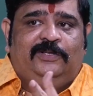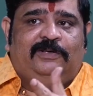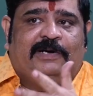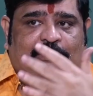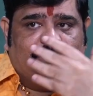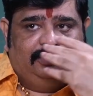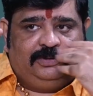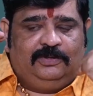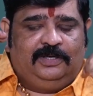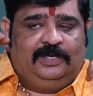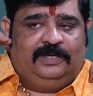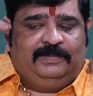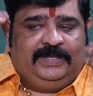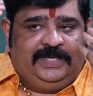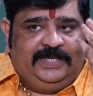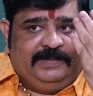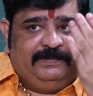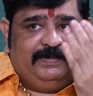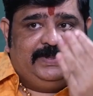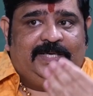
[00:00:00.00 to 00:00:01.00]
ఏదో అవతలలోకి
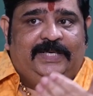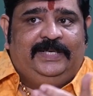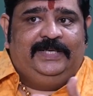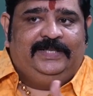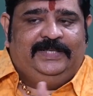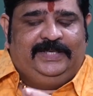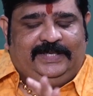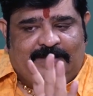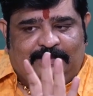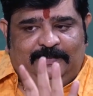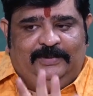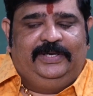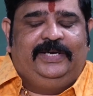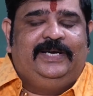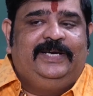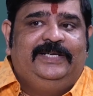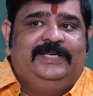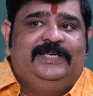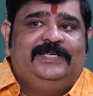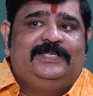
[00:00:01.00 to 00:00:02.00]
మనం చెప్పగలిగింది
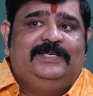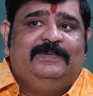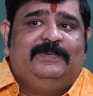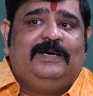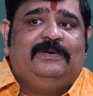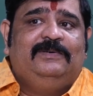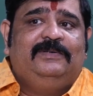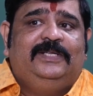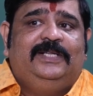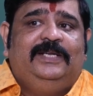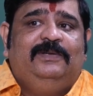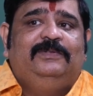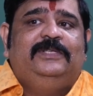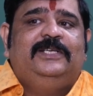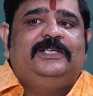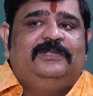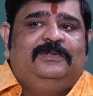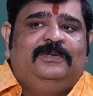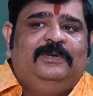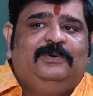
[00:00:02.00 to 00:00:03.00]
కమ్యూనికేట్ చేస్తే అనే
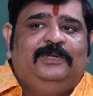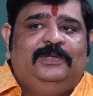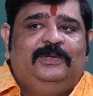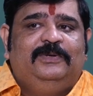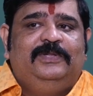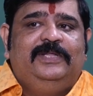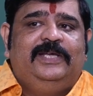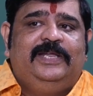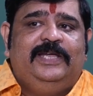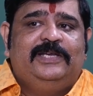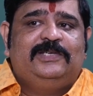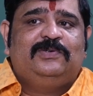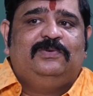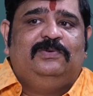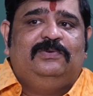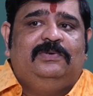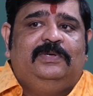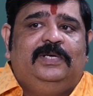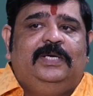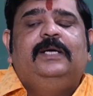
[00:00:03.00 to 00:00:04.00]
ఉద్దేశంతో కొద్ది కొద్దిగా
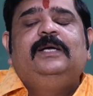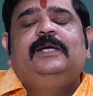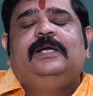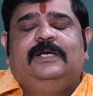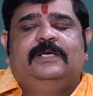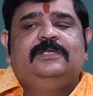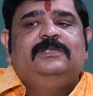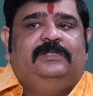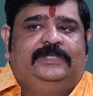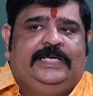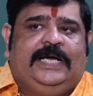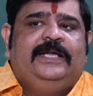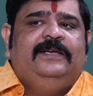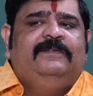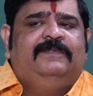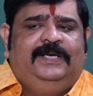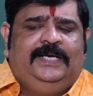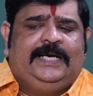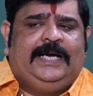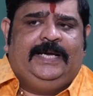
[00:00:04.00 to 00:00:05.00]
నేర్చుకుంటున్నా సో
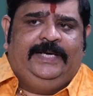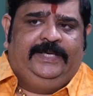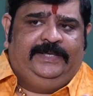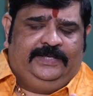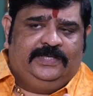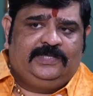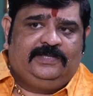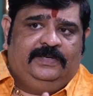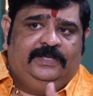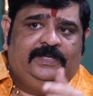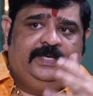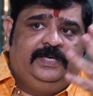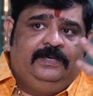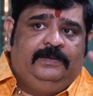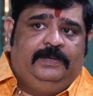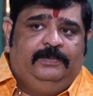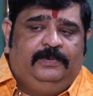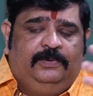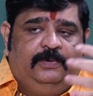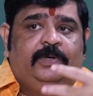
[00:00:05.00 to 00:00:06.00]
దానివల్ల ఆ ఇంట్రెస్ట్
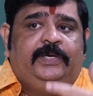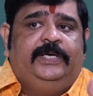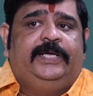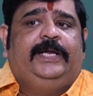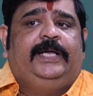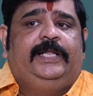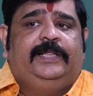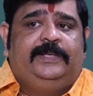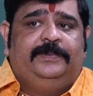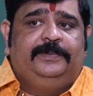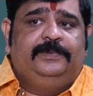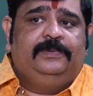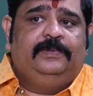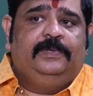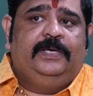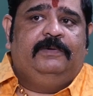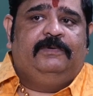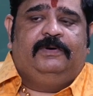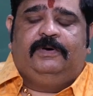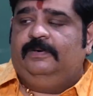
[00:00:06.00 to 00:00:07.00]
ఎందుకంటే ఇప్పుడు ఒంటరికి వెళ్తాము
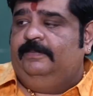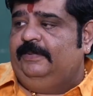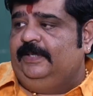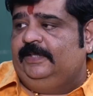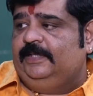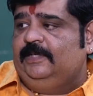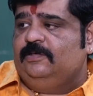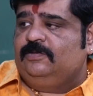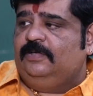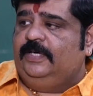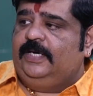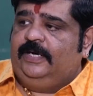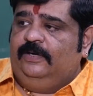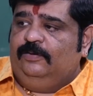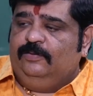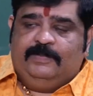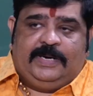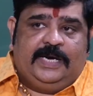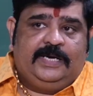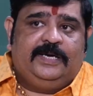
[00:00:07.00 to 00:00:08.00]
ఎవరో మనకు తెలిసిన అరే
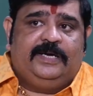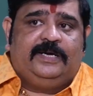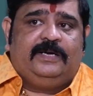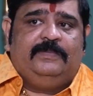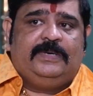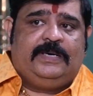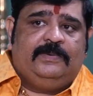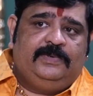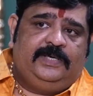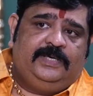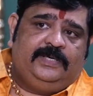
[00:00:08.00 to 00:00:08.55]
నువ్వు మాట్లాడరా బాబు